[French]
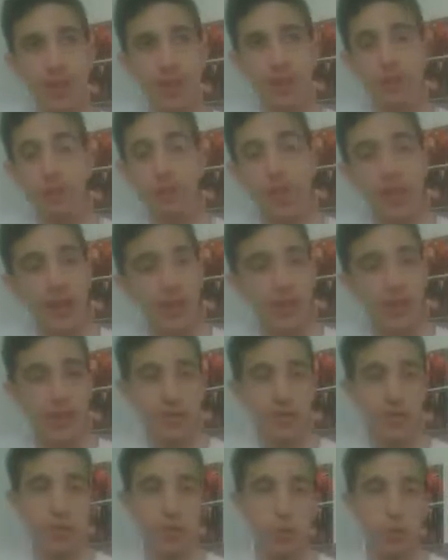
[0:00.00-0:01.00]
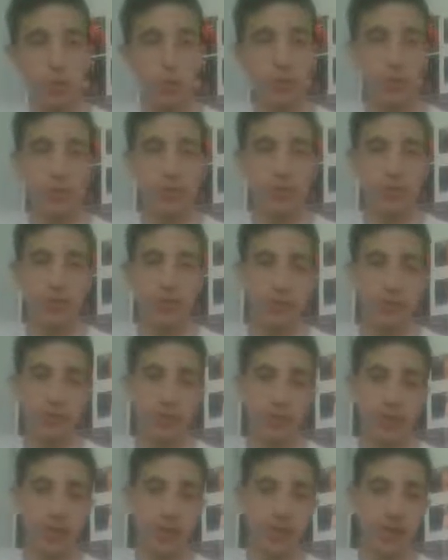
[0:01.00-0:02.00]
Je vais aller avec les Street Profits.
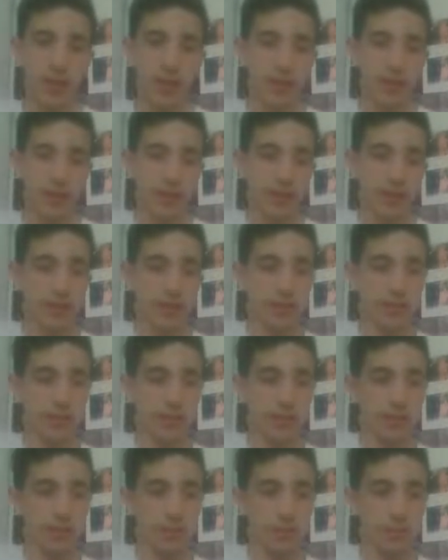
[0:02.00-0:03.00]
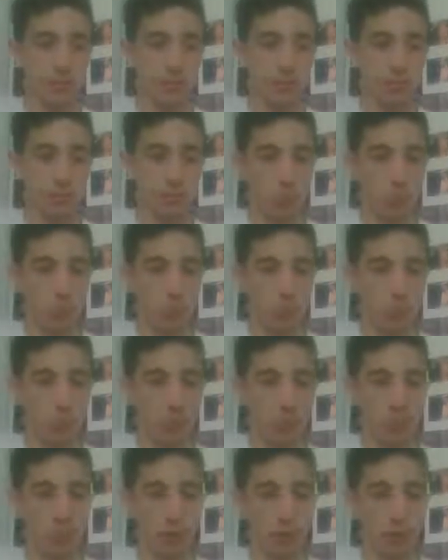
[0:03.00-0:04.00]

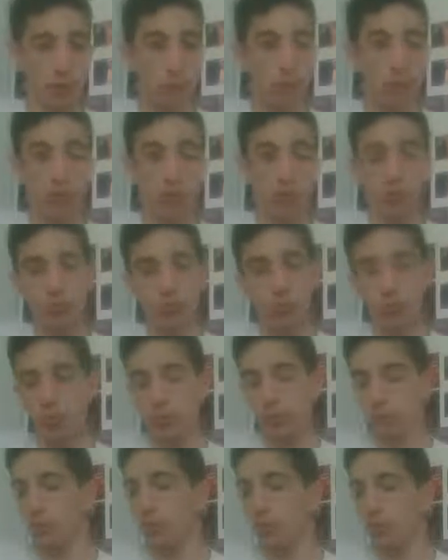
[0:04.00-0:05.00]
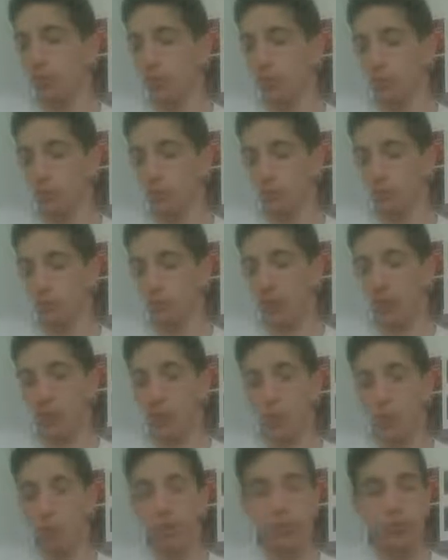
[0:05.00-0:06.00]
en plus, je pense que le, le
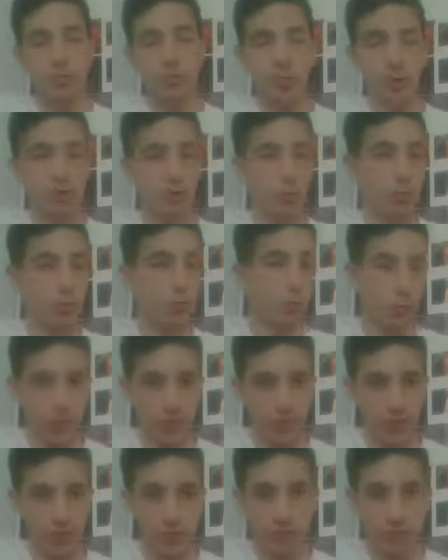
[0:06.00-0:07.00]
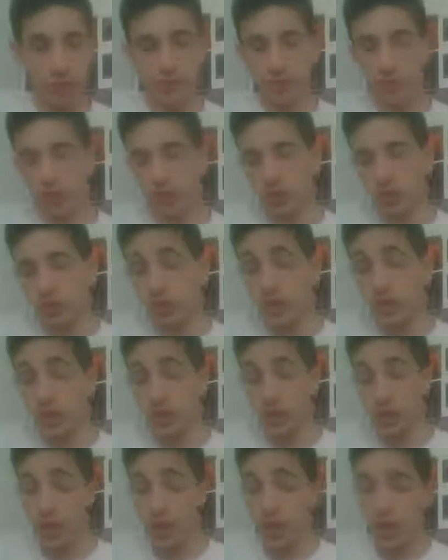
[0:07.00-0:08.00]
match, par exemple, pour Montesford, ça va être
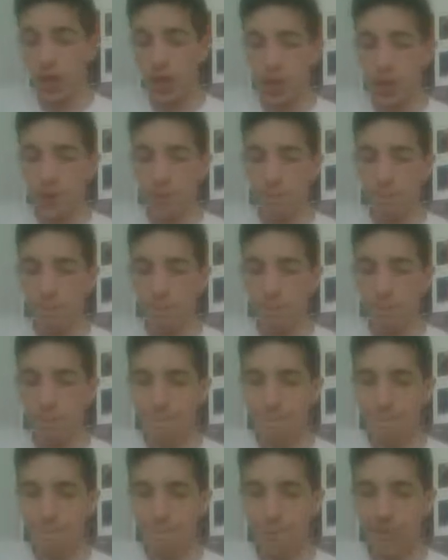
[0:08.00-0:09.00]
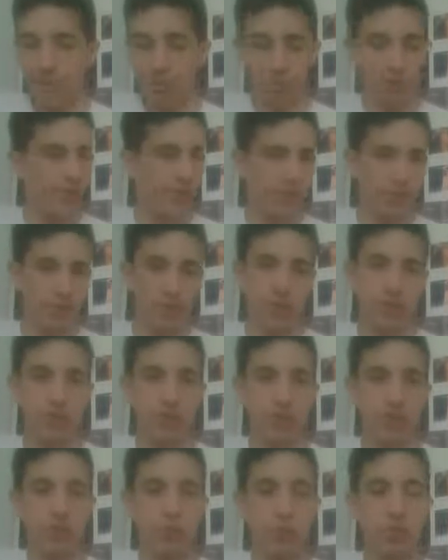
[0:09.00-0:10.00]
génial. Je vais aller avec les
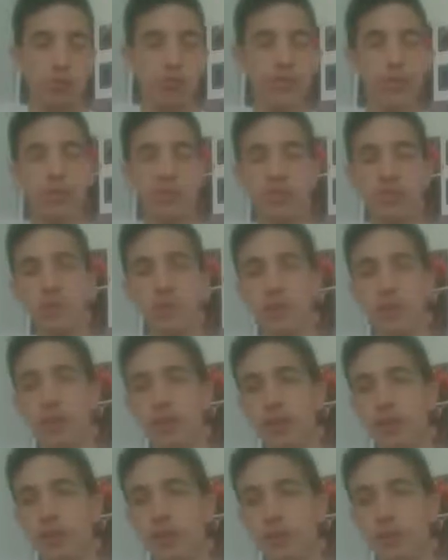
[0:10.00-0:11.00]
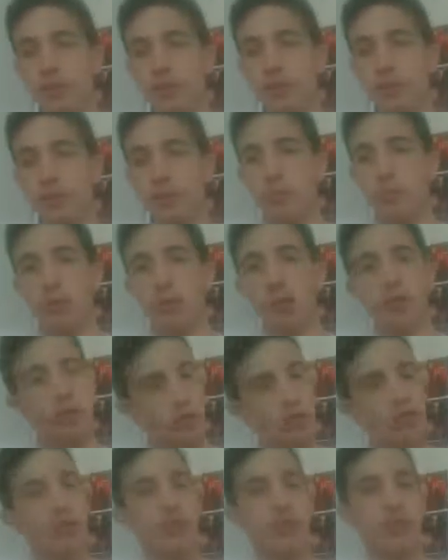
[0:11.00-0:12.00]
Street Profits, mais, euh, mais
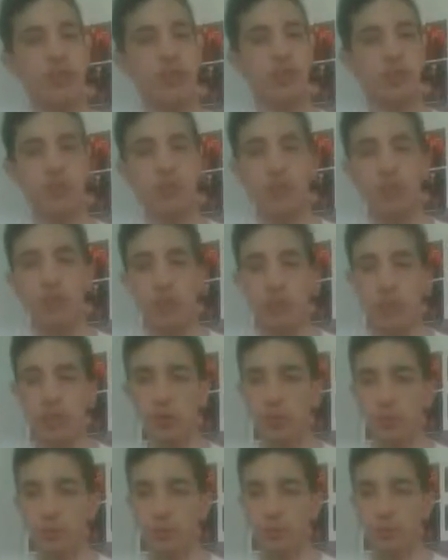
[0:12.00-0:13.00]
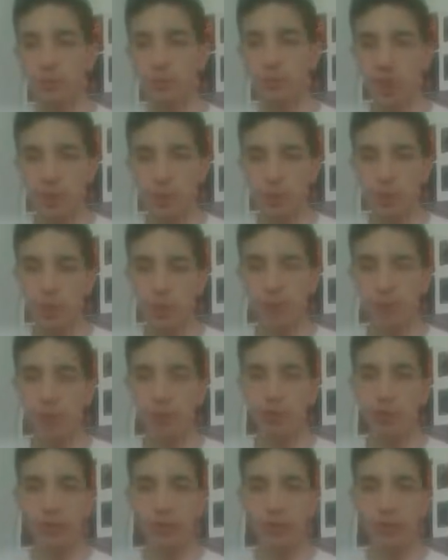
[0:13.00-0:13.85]
attention aux Forgotten Sons, parce qu'ils sont quand même très bien build. Hein.